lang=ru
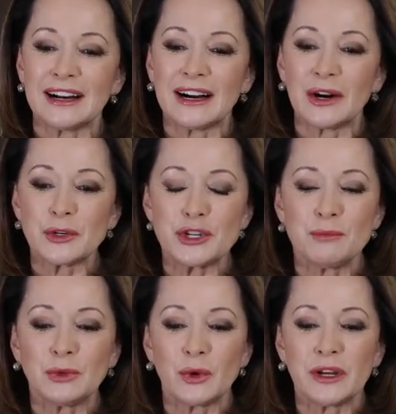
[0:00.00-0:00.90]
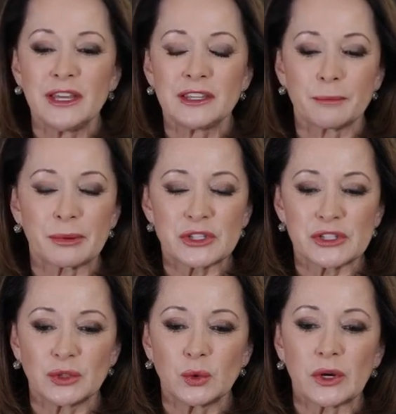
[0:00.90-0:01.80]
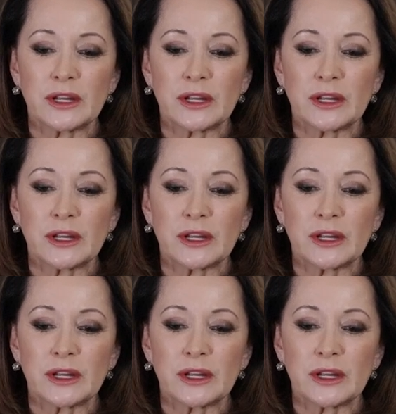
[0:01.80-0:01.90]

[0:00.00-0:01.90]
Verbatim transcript: А, очень много гидропроцедур,